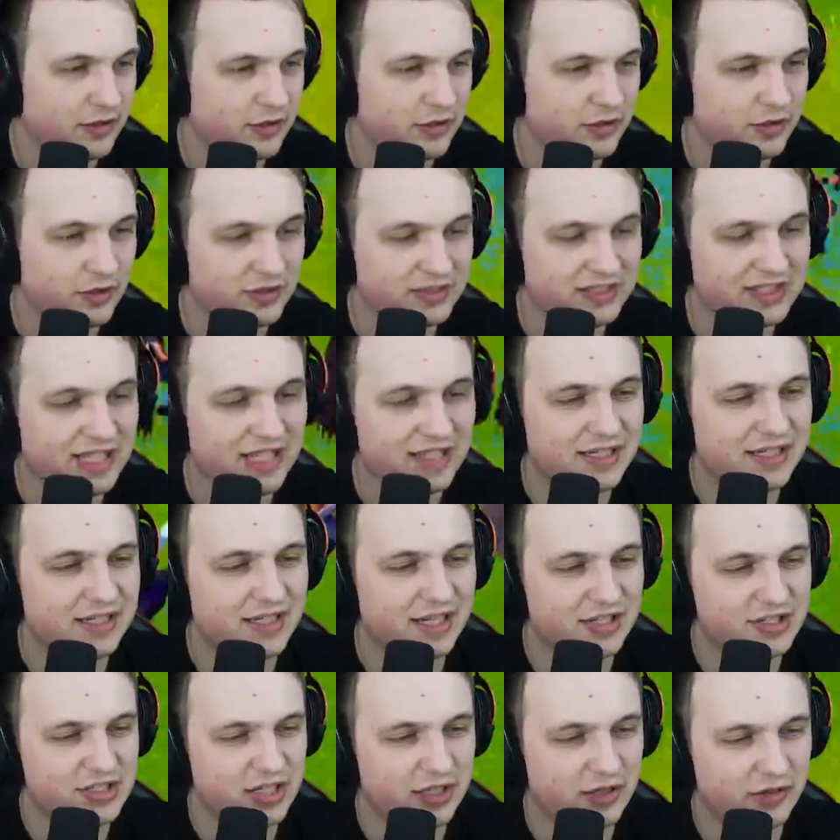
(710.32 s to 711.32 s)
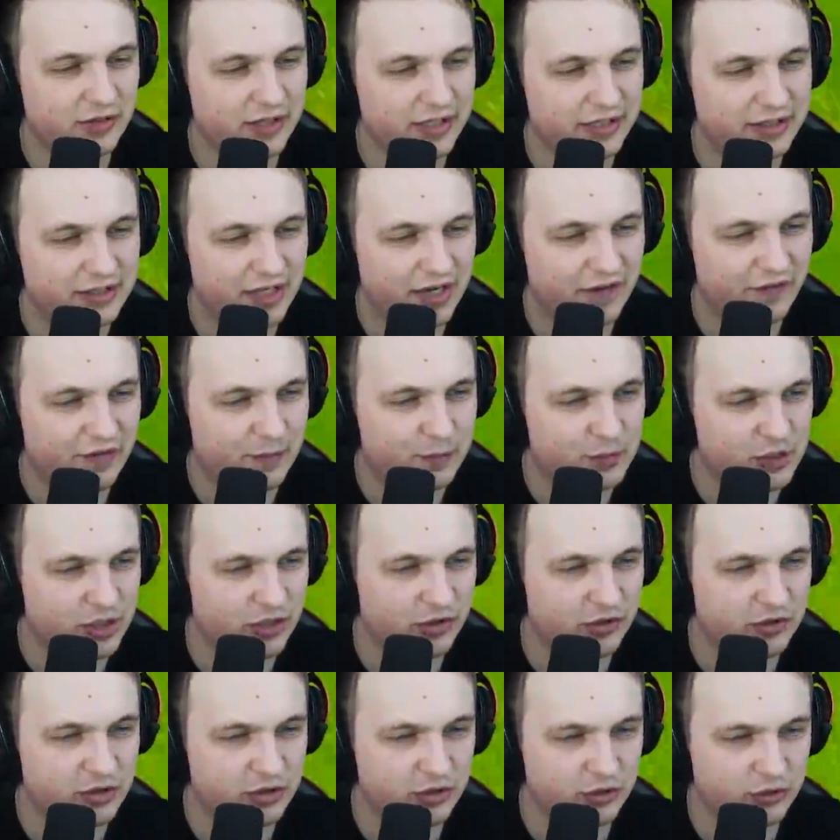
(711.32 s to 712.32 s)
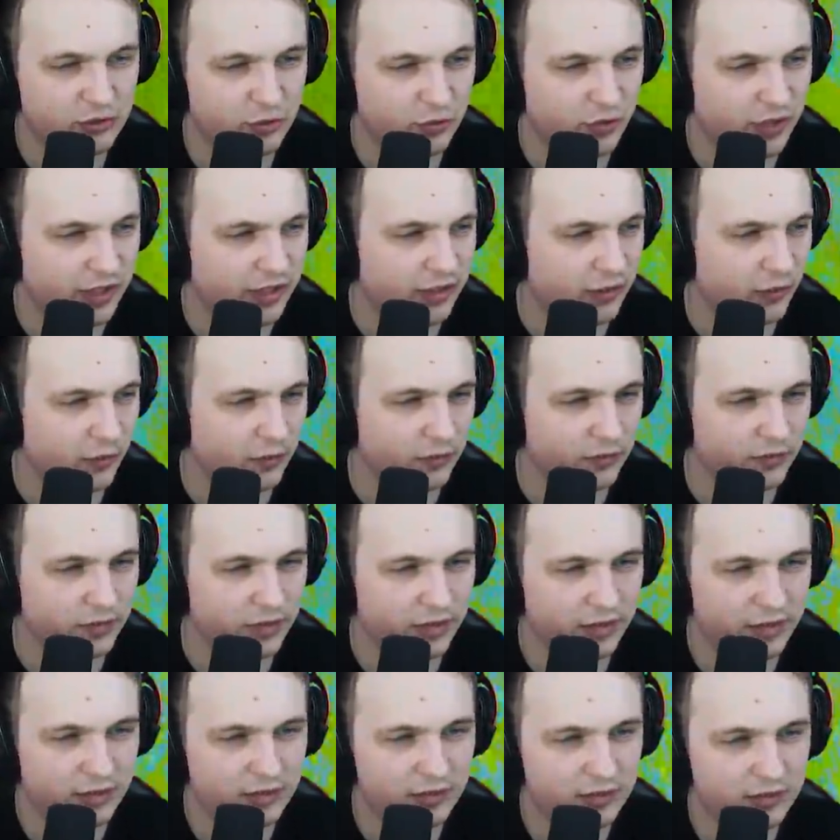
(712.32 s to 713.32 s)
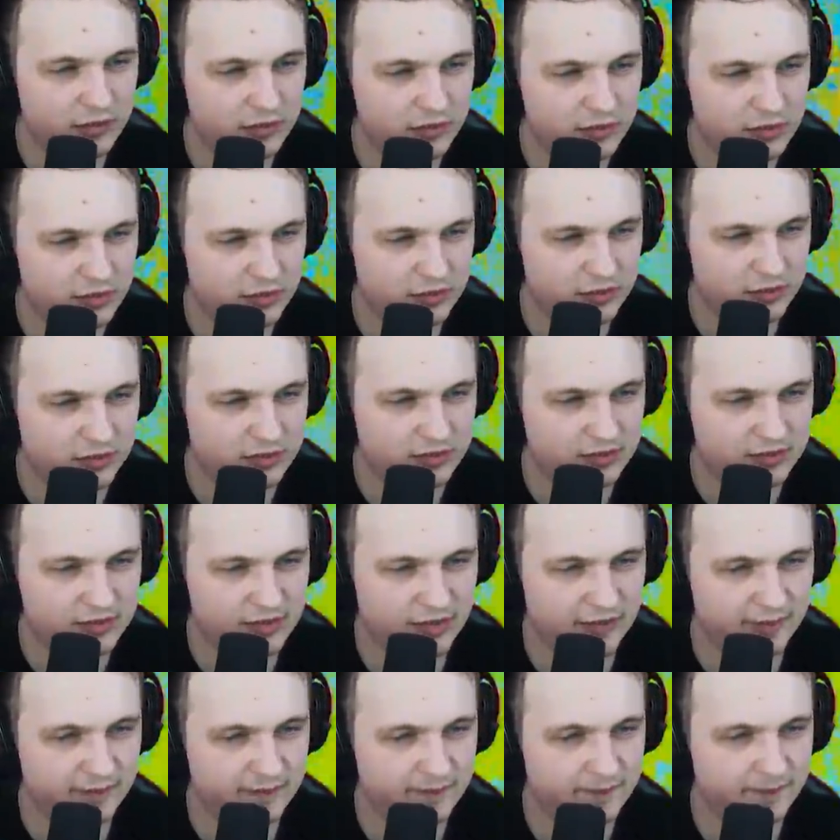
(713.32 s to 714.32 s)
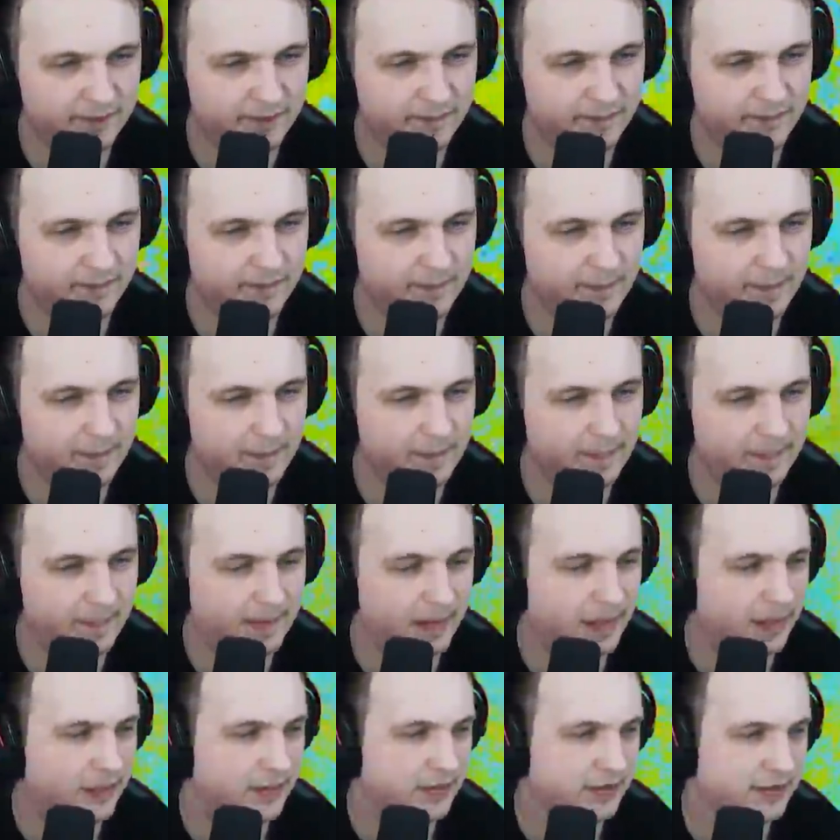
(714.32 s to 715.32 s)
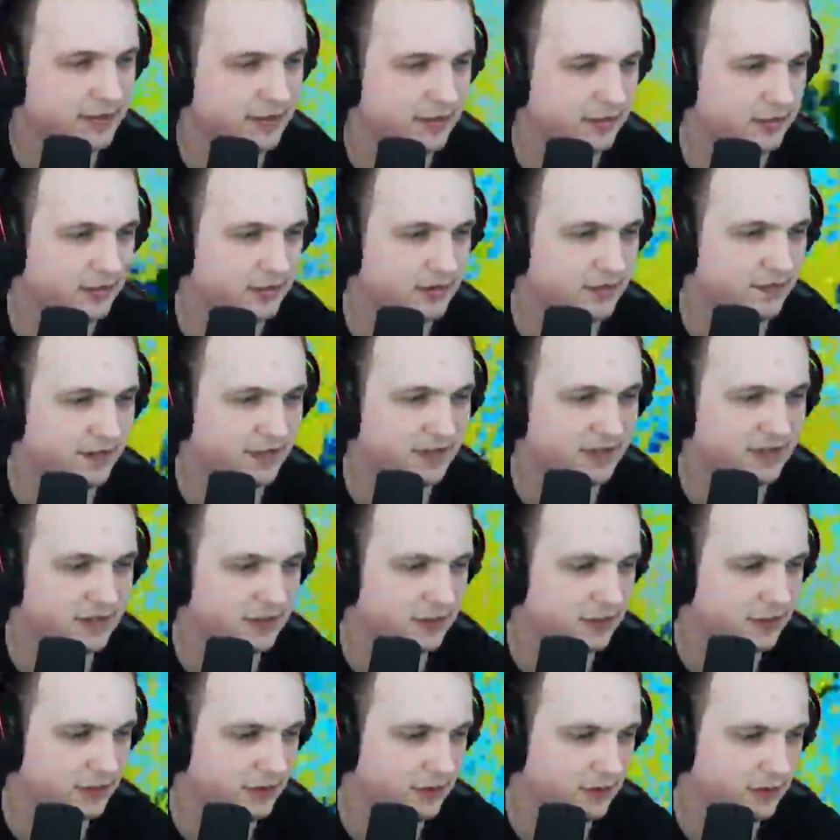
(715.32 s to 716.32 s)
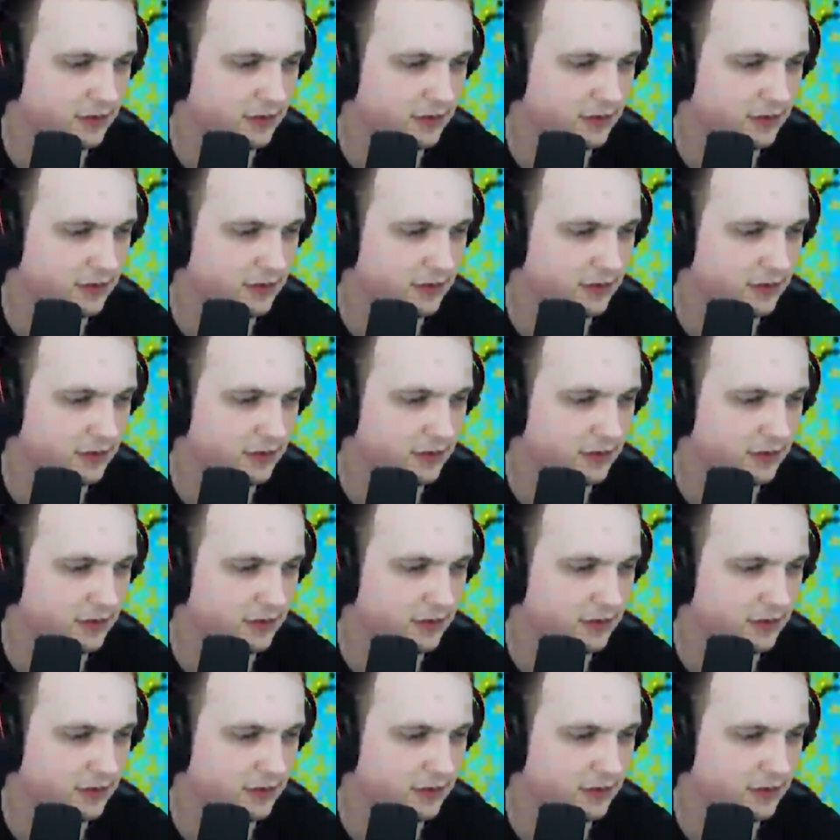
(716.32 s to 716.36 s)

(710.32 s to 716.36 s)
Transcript: Kto stanie na zielonej trawie przechodzi do drugiej rundy. Czy ktoś chce? Chce ktoś z was?